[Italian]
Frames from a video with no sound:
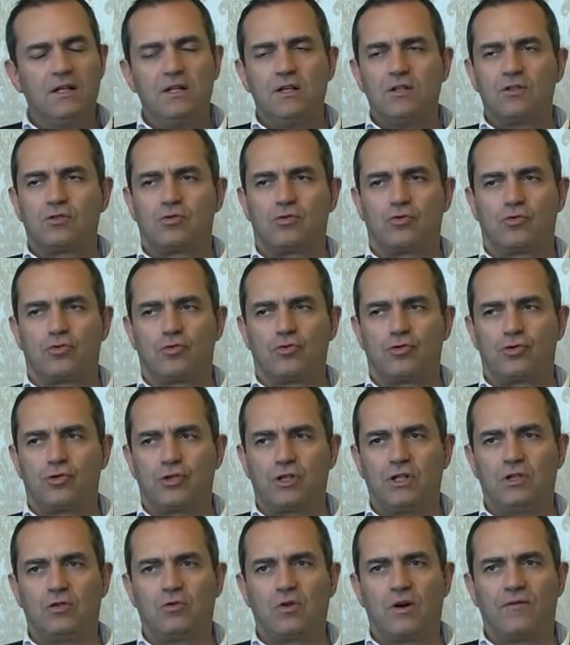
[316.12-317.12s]
sono
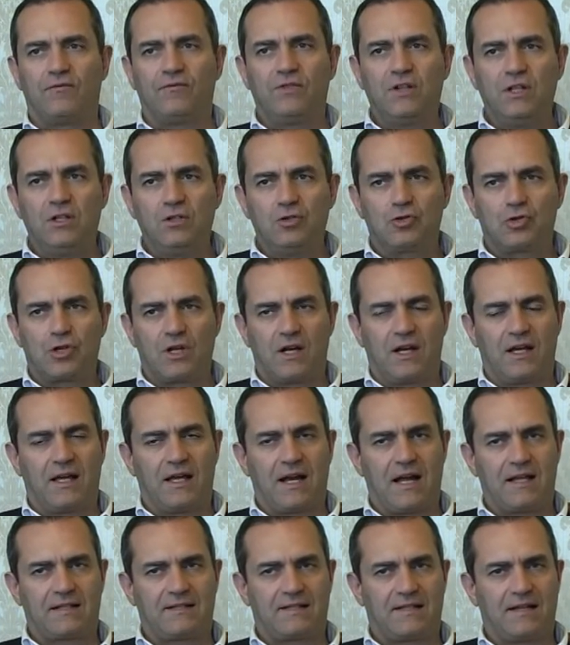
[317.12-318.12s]
riuscito a vincere
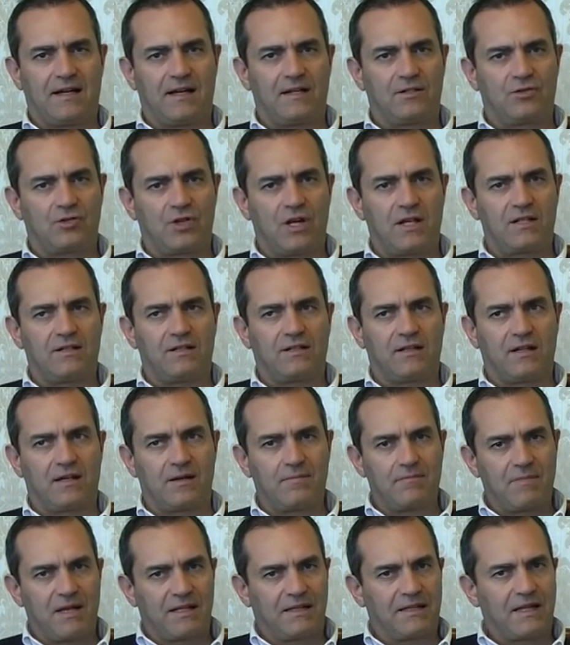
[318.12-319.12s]
grazie alla gente che
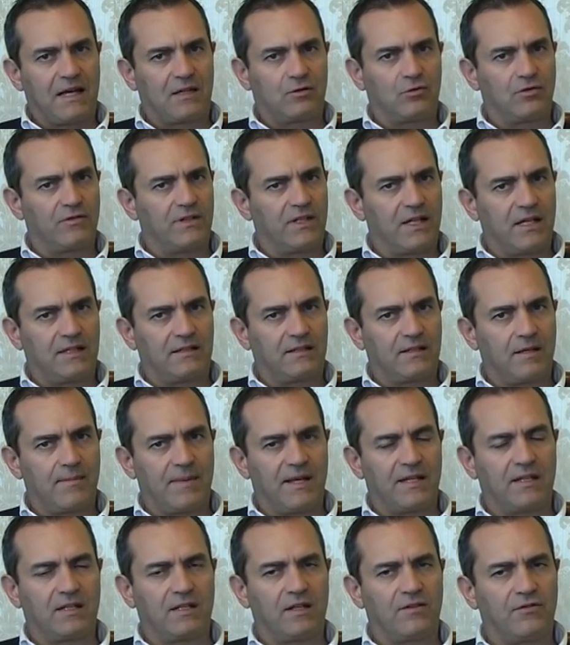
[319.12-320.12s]
mi ha dato
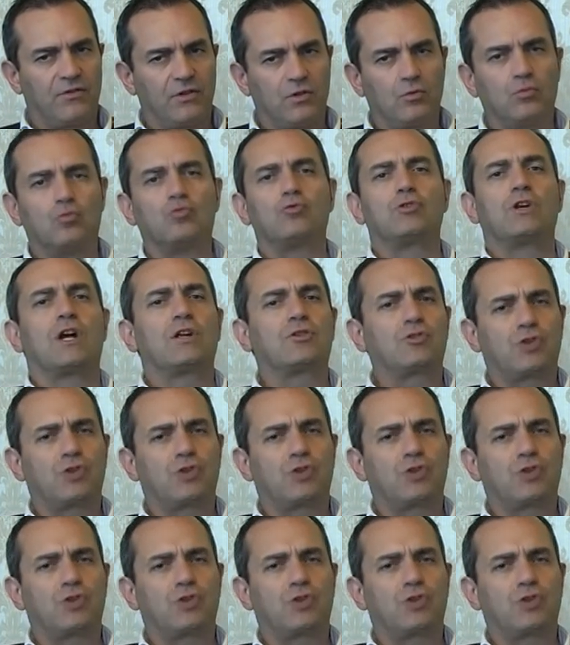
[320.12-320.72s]
evidentemente fiducia.